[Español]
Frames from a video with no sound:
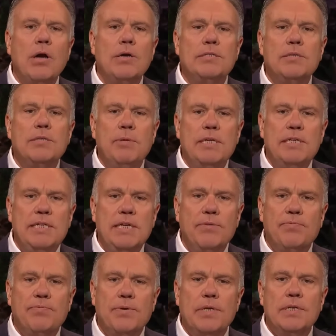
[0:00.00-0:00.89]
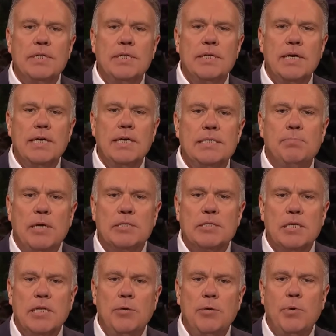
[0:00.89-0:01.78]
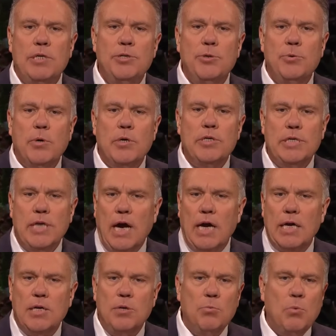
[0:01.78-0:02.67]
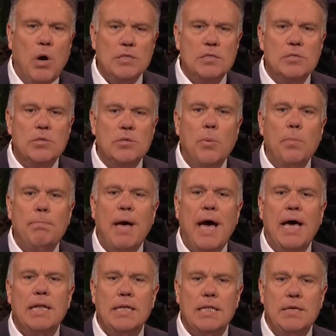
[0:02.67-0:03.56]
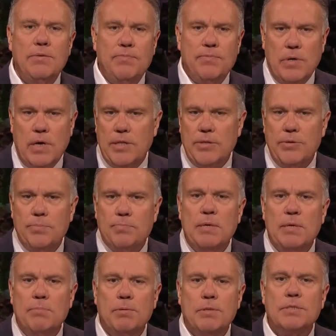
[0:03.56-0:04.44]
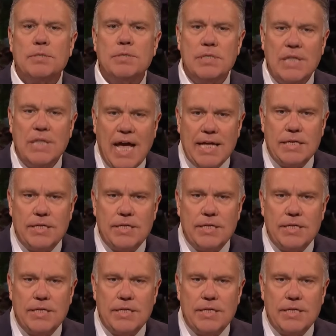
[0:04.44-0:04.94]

Sé que es difícil diferente, sobre todo cuando eres joven y quieres agradar a los demás.